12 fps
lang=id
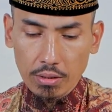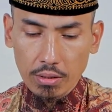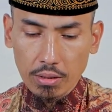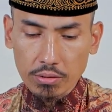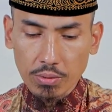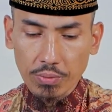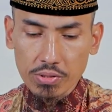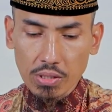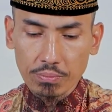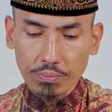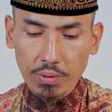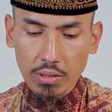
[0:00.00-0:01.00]
Nah
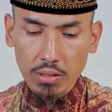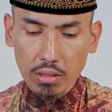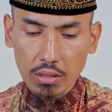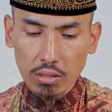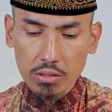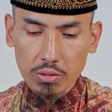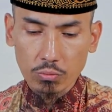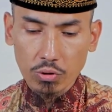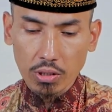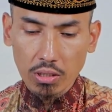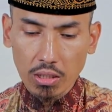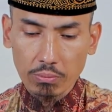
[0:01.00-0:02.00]
sampai-sampai
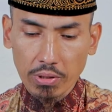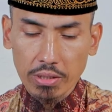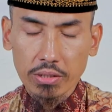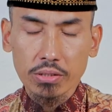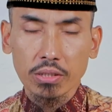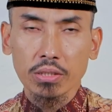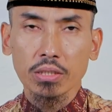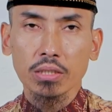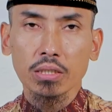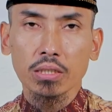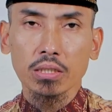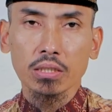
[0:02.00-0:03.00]
disebutkan dalam hadis
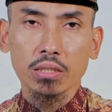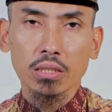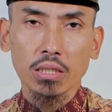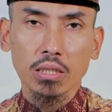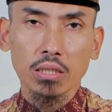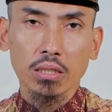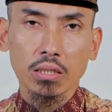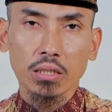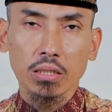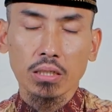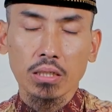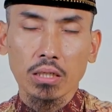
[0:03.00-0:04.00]
ini, ya
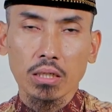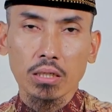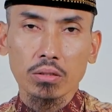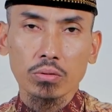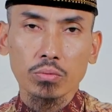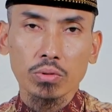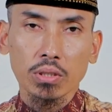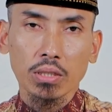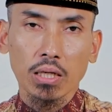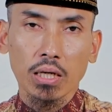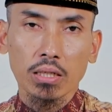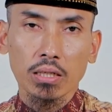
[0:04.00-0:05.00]
itu
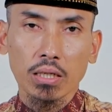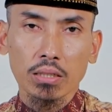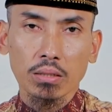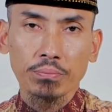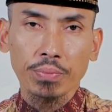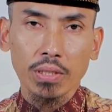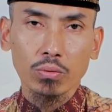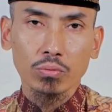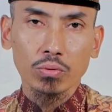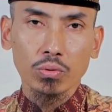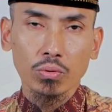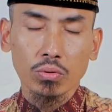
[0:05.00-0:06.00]
tidak ada tempat
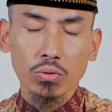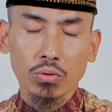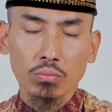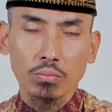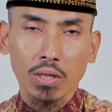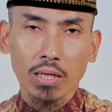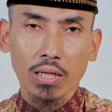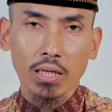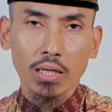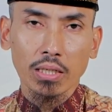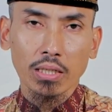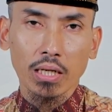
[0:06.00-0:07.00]
untuk
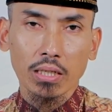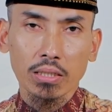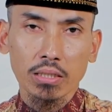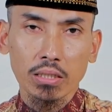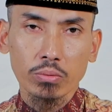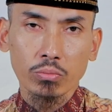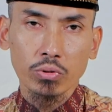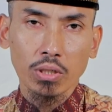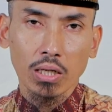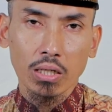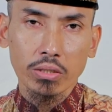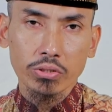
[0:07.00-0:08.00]
mengarahkan kaki
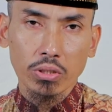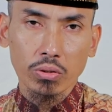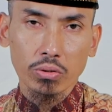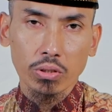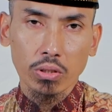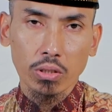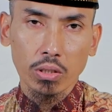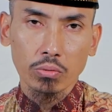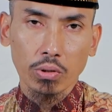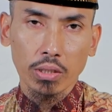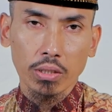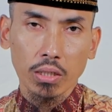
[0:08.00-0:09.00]
ibunda Aisyah radhiyallahu
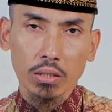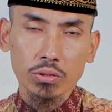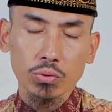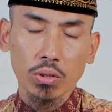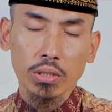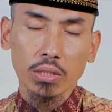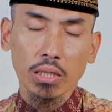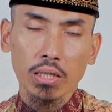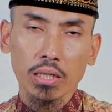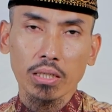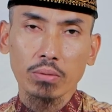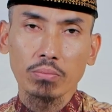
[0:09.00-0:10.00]
anha kecuali ke
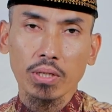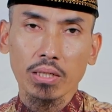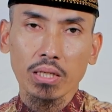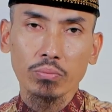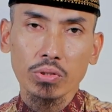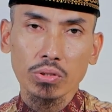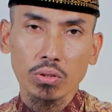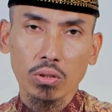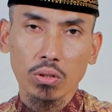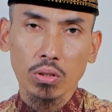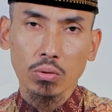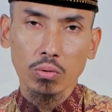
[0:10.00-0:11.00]
arah kiblat Nabi
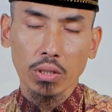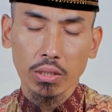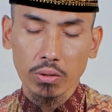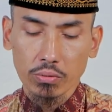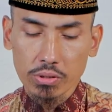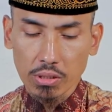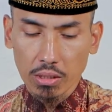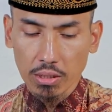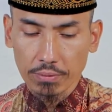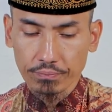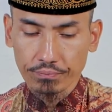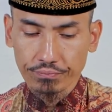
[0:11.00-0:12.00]
Shallallahu alaihi
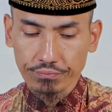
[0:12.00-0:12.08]
wasallam